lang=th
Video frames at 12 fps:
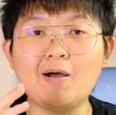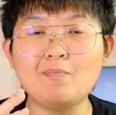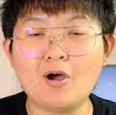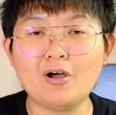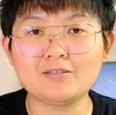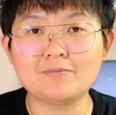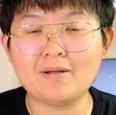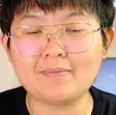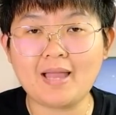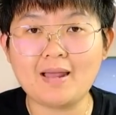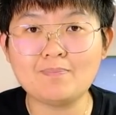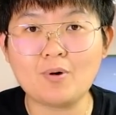เหมาะสำหรับ
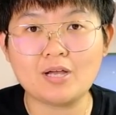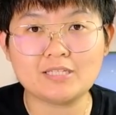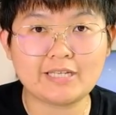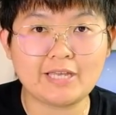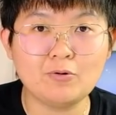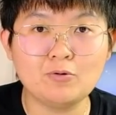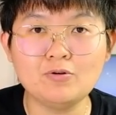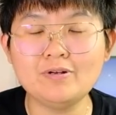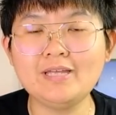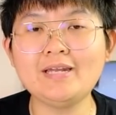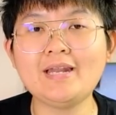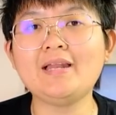การปล่อยสกิลนู่น
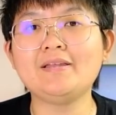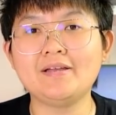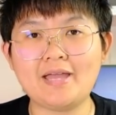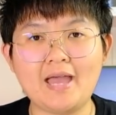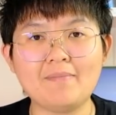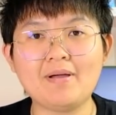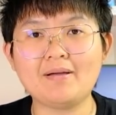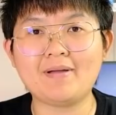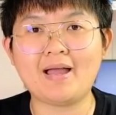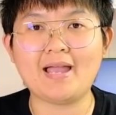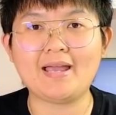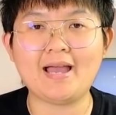นี่นั่นเยอะแยะมาก
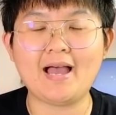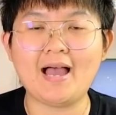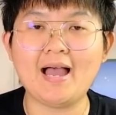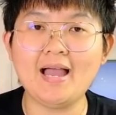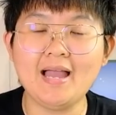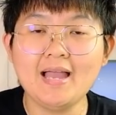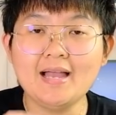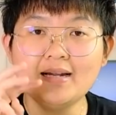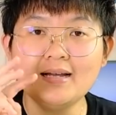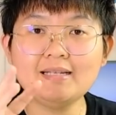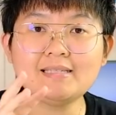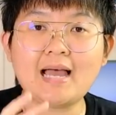มายนะคะ
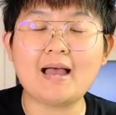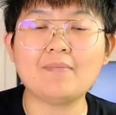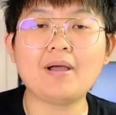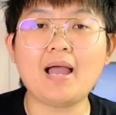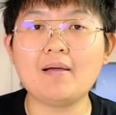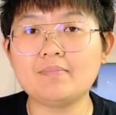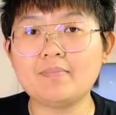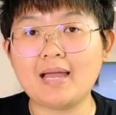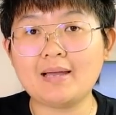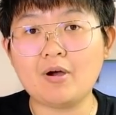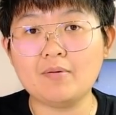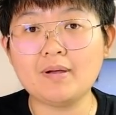เรื่องที่3ค่ะมันมา
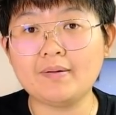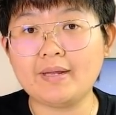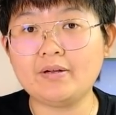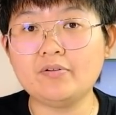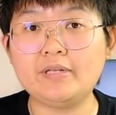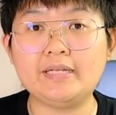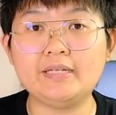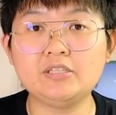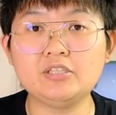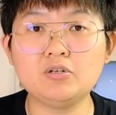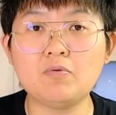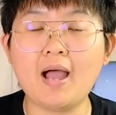พร้อมกับเทคโนโลยีที่
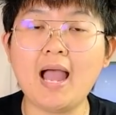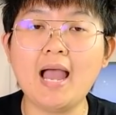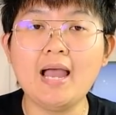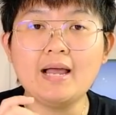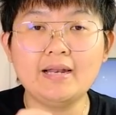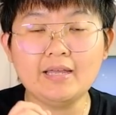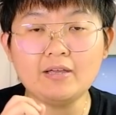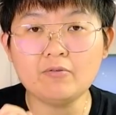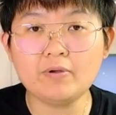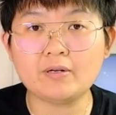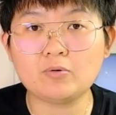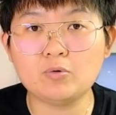ชื่อว่า
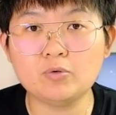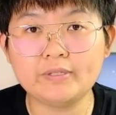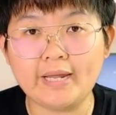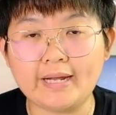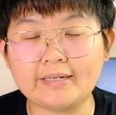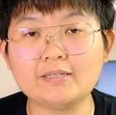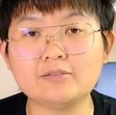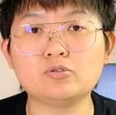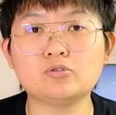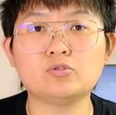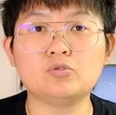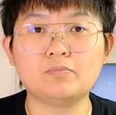Liquid Cool Tech
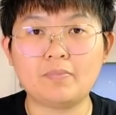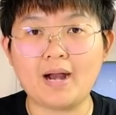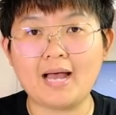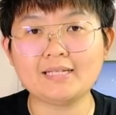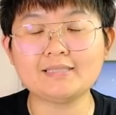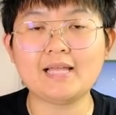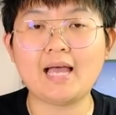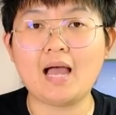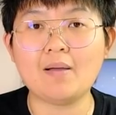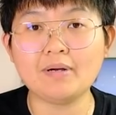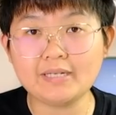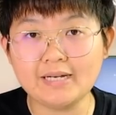1.0 Plus นะคะ
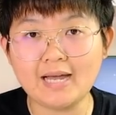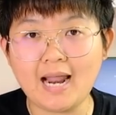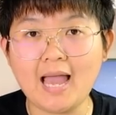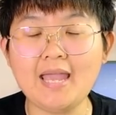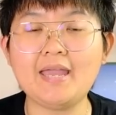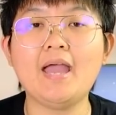มันคืออะไร